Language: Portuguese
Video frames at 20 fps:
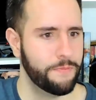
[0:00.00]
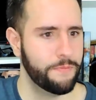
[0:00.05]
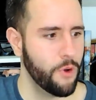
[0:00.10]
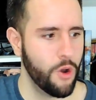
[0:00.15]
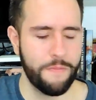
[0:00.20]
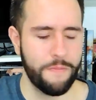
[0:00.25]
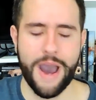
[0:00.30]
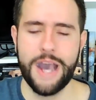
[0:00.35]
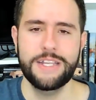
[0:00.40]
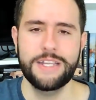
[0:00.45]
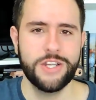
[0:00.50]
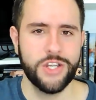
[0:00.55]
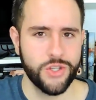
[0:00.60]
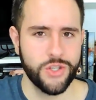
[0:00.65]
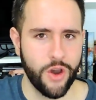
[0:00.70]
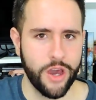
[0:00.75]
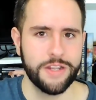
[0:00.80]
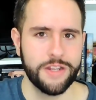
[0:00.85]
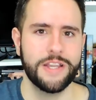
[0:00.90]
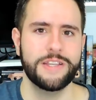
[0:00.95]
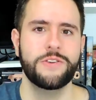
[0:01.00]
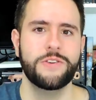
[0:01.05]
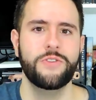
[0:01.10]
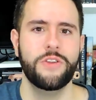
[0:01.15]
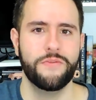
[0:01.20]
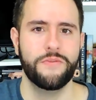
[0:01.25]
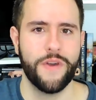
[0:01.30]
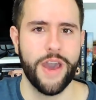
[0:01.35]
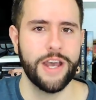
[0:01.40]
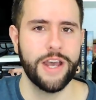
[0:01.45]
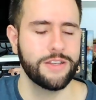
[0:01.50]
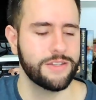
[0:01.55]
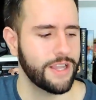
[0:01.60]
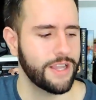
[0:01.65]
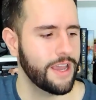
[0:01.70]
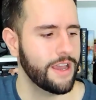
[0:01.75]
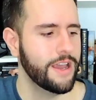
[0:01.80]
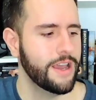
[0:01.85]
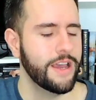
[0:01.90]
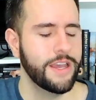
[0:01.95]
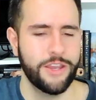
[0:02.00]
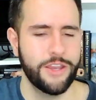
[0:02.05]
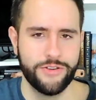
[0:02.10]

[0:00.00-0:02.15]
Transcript: por mais histórias desse universo, né?